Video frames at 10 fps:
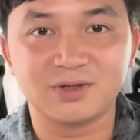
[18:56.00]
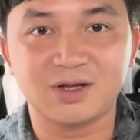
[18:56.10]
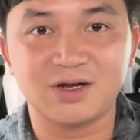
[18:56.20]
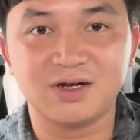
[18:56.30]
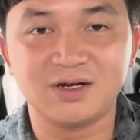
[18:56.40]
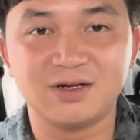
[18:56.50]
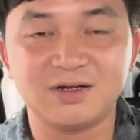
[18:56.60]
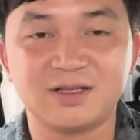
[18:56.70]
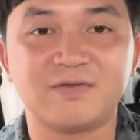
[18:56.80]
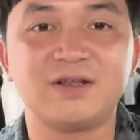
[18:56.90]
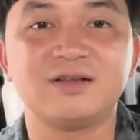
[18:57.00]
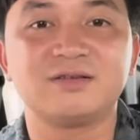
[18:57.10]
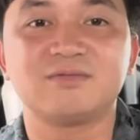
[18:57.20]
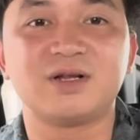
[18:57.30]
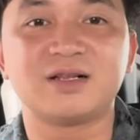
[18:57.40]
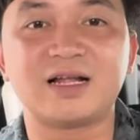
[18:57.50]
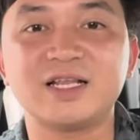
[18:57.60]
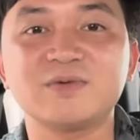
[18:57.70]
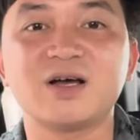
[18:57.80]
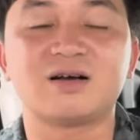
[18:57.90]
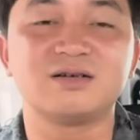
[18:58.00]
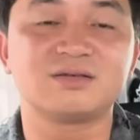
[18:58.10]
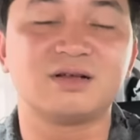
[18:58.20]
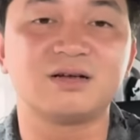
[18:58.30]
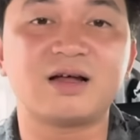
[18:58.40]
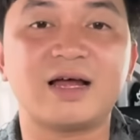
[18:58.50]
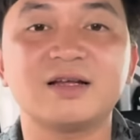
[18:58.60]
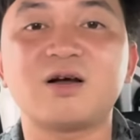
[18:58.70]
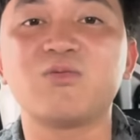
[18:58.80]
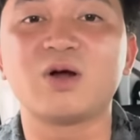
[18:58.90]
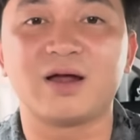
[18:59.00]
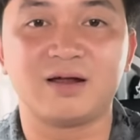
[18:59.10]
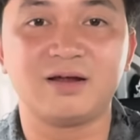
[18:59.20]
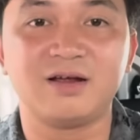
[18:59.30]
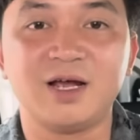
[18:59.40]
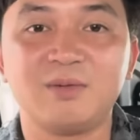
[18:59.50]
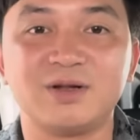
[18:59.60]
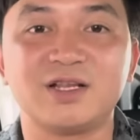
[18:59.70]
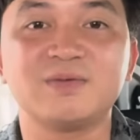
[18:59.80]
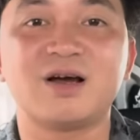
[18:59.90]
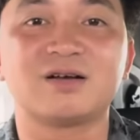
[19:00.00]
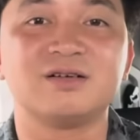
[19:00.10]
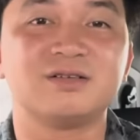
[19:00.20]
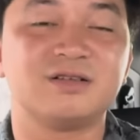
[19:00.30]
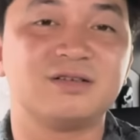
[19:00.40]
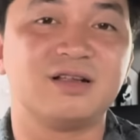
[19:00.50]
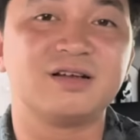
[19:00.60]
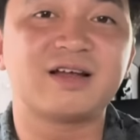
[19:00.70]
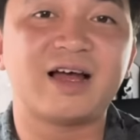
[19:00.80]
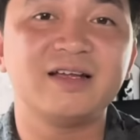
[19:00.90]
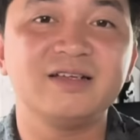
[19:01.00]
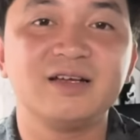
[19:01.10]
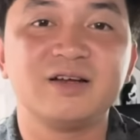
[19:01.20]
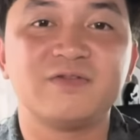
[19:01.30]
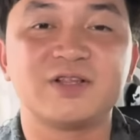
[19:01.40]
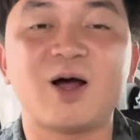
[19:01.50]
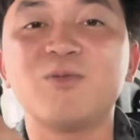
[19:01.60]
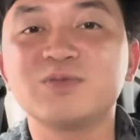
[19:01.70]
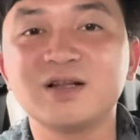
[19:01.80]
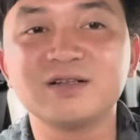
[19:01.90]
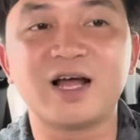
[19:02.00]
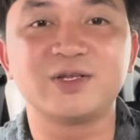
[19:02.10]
đó tại vì mình đã tiếp cận được những cái công nghệ mình tiếp cận được những, những cái về thông tin đại